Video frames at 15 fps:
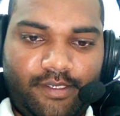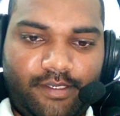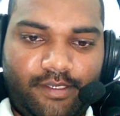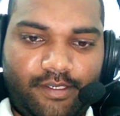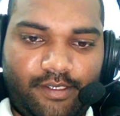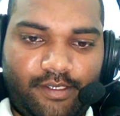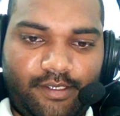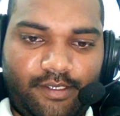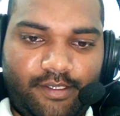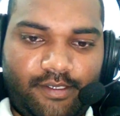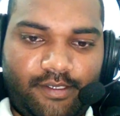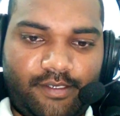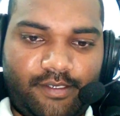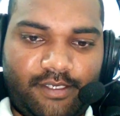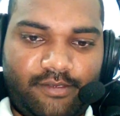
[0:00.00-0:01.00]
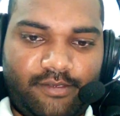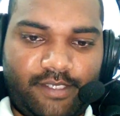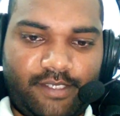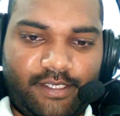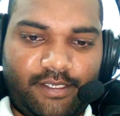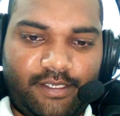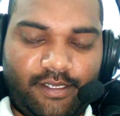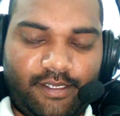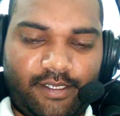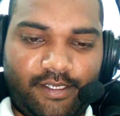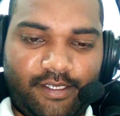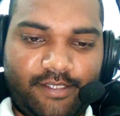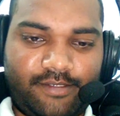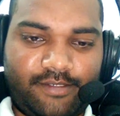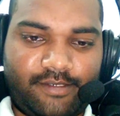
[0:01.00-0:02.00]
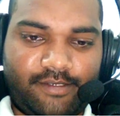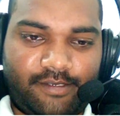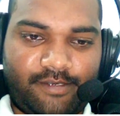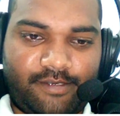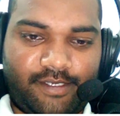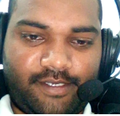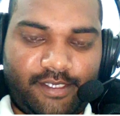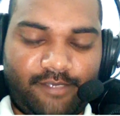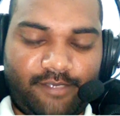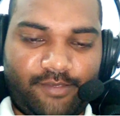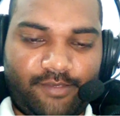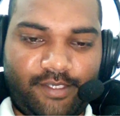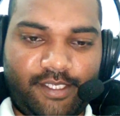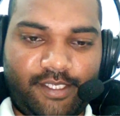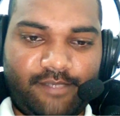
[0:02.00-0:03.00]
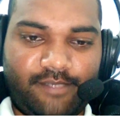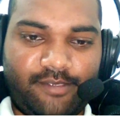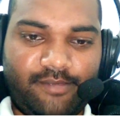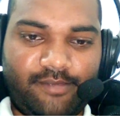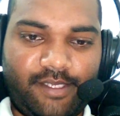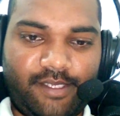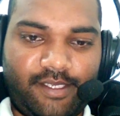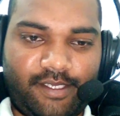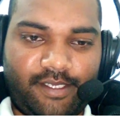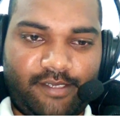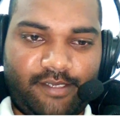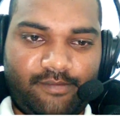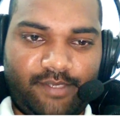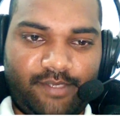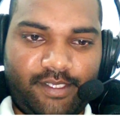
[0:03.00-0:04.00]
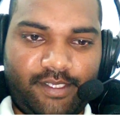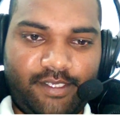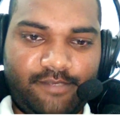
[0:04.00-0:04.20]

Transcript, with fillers: अब ये देखा कॉइन का लालच सरवा खराब अब मामला लेकिन मिली है